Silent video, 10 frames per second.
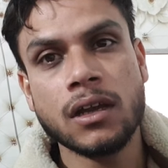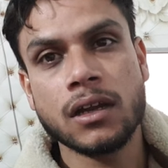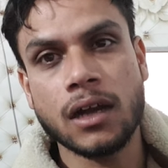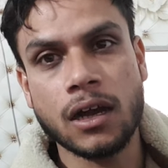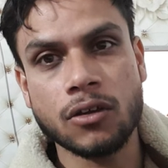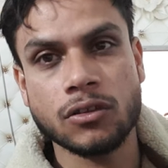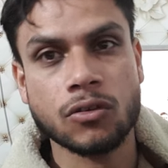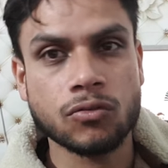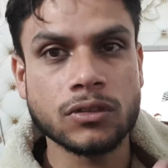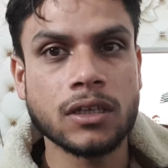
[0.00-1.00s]
कहा होता है
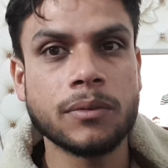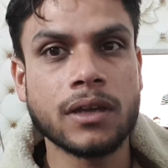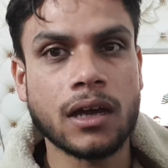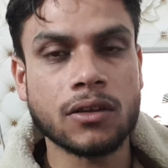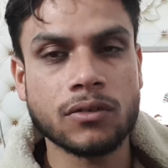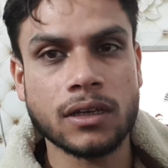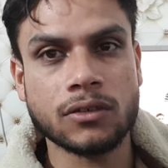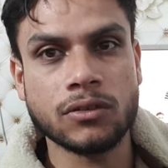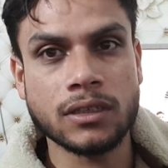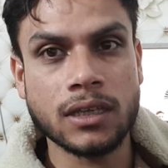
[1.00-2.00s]
और ख़ुद की भी कॉल कनेक्ट
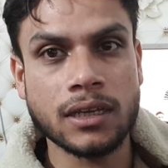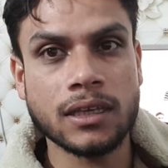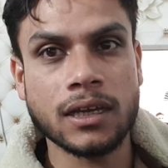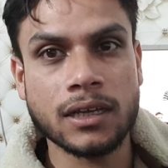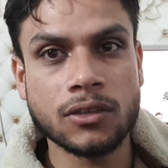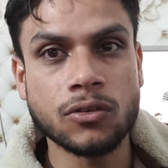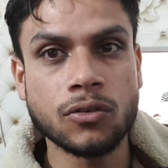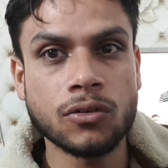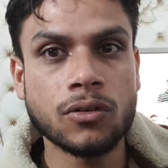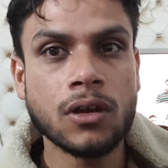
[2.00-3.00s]
हो जाती है यानी कि अगर
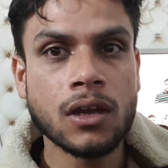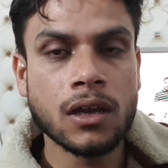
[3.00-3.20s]
दो